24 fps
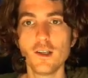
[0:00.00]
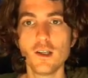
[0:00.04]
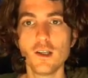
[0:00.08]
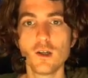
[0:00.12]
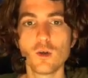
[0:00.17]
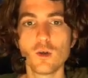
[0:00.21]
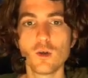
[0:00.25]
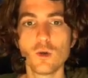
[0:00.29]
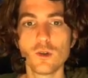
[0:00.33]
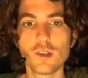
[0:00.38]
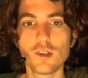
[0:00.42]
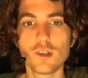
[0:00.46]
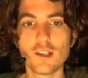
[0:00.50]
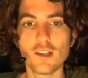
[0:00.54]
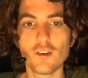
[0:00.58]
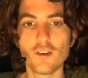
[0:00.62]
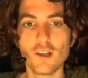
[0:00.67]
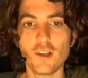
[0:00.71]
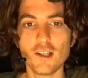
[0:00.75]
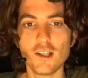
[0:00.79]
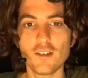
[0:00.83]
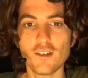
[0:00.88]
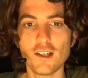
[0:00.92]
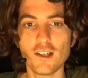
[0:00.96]
Und der
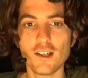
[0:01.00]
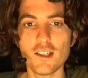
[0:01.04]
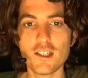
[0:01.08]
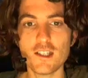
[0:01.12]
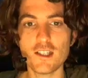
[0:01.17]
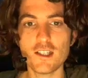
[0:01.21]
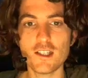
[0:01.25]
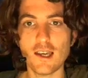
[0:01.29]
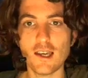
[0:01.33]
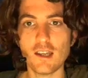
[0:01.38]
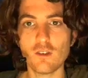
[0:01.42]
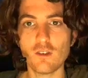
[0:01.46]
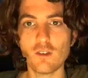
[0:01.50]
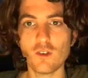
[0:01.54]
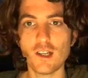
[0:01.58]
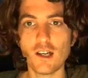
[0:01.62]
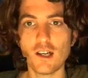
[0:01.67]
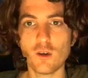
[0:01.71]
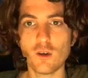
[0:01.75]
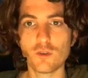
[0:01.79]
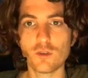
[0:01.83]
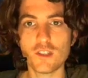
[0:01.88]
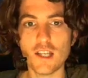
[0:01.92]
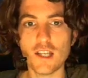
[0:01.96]
soll jetzt ja nicht
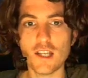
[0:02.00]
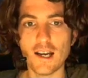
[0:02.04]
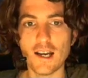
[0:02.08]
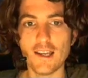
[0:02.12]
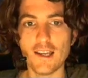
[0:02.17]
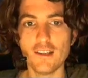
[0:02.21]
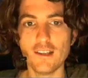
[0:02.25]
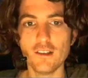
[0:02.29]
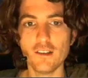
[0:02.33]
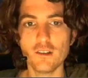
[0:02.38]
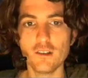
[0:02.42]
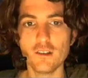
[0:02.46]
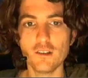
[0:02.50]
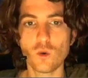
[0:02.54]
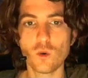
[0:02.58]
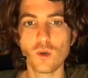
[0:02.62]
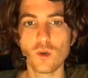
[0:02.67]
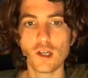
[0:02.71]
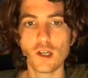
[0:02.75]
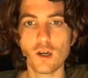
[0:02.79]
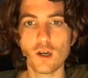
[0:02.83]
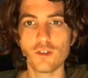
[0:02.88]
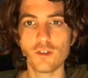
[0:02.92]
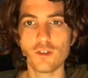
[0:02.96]
entweder auf die eine
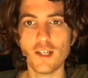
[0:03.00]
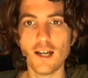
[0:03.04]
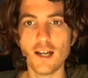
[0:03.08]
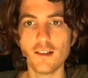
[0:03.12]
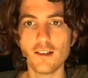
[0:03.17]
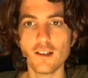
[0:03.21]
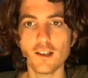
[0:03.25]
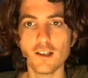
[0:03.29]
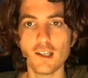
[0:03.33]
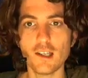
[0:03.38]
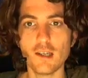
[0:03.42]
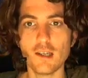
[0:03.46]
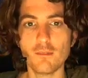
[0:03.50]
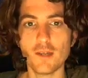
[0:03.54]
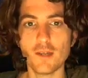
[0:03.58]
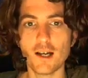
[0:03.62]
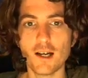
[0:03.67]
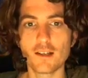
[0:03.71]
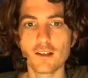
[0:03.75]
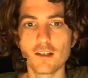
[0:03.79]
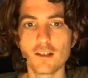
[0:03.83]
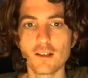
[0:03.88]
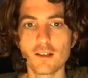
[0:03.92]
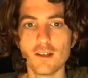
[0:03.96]
oder auf die andere Ebene
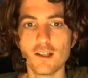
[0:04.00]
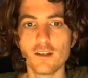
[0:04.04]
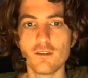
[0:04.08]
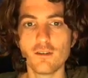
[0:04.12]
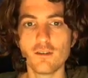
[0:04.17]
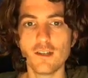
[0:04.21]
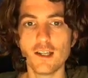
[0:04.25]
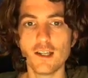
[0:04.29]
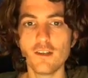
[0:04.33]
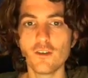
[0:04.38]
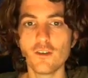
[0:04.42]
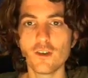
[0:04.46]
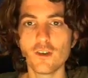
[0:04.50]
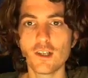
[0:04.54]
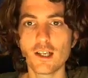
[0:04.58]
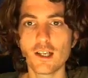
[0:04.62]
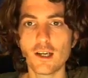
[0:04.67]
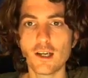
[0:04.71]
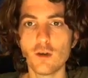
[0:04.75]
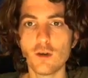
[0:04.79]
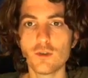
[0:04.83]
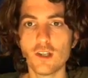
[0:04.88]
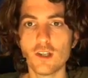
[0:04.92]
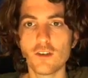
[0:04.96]
angewendet werden, sondern
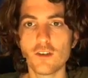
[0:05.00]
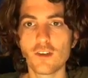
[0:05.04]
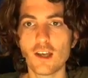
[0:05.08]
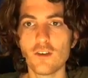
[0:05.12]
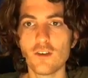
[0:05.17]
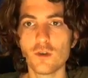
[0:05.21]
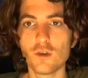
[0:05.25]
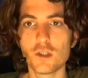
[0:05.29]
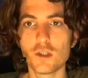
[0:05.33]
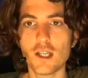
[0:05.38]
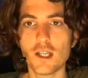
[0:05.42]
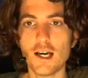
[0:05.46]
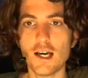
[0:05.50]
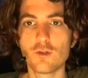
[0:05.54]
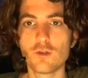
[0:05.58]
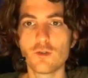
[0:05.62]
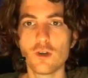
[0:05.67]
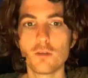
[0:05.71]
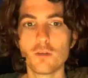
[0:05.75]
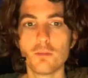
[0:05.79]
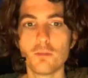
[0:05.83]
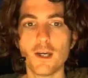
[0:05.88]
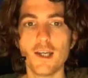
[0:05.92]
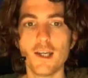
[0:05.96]
auf das Resultat
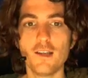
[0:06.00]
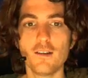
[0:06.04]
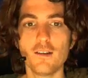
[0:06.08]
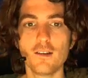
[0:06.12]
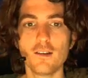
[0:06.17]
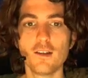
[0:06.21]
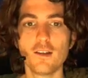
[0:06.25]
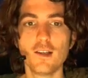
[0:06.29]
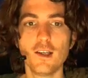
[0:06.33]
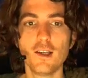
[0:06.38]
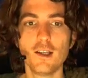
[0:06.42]
von beiden.